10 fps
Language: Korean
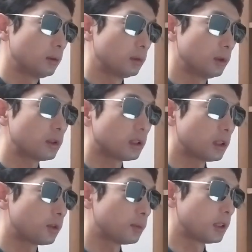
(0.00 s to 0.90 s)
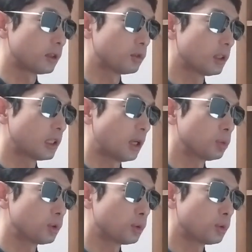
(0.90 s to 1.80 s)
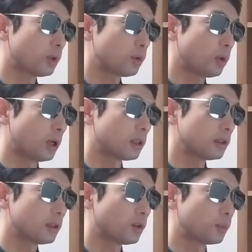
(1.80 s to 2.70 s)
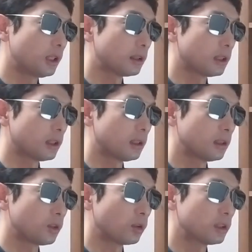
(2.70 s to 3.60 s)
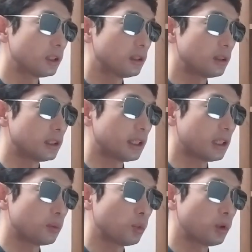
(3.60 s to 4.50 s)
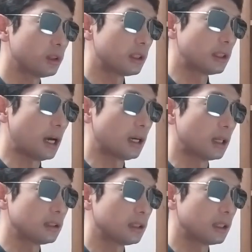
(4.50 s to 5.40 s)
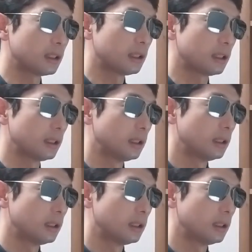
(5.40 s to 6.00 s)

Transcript: 이렇게 얘기한 겁니다. 우리가 남북교류도 하고 안 갈 데가 없지 않냐. 정치인들이 사람 모이는데 다 가는데